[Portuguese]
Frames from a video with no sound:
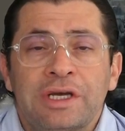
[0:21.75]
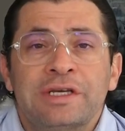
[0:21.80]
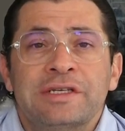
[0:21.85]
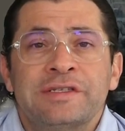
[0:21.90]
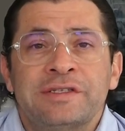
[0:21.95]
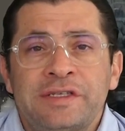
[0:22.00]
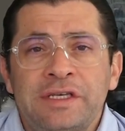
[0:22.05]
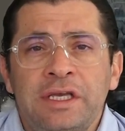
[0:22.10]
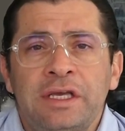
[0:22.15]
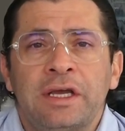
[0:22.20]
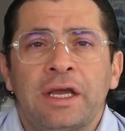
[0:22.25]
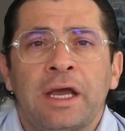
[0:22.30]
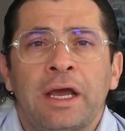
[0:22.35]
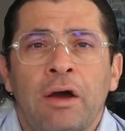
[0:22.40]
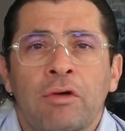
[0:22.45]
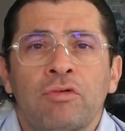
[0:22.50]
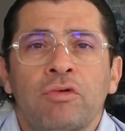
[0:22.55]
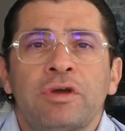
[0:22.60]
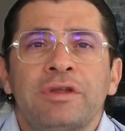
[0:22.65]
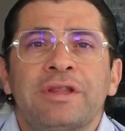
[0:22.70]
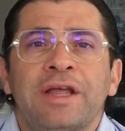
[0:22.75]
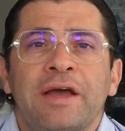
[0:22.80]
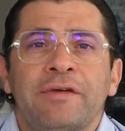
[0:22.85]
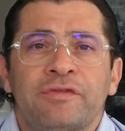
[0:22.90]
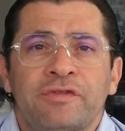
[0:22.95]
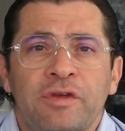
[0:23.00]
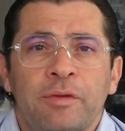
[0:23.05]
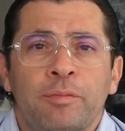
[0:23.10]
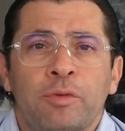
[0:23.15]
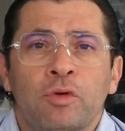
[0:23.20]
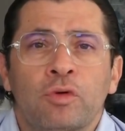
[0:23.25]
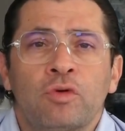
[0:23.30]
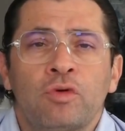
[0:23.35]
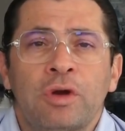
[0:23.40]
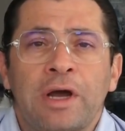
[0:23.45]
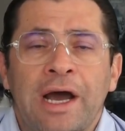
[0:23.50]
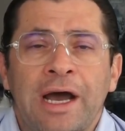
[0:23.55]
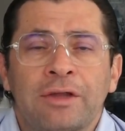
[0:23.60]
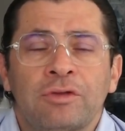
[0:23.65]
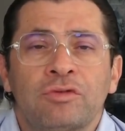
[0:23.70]
Sim, é algo que deve ser
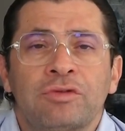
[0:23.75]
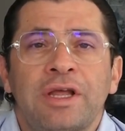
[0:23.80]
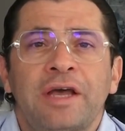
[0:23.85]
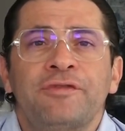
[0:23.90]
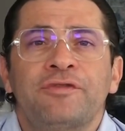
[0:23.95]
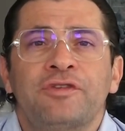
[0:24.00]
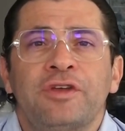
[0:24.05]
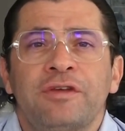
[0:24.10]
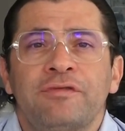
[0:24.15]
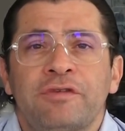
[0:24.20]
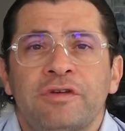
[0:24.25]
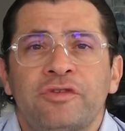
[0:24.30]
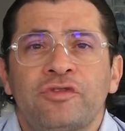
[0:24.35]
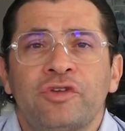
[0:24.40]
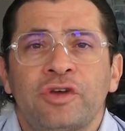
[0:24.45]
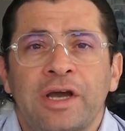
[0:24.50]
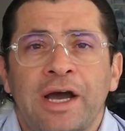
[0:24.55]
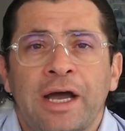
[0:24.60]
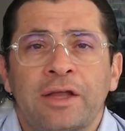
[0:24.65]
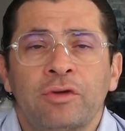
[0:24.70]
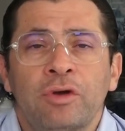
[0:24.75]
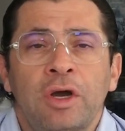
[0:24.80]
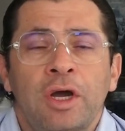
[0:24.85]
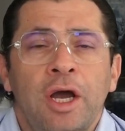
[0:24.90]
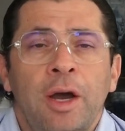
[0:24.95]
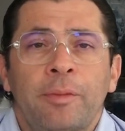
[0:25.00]
procurado, deve ser investigado,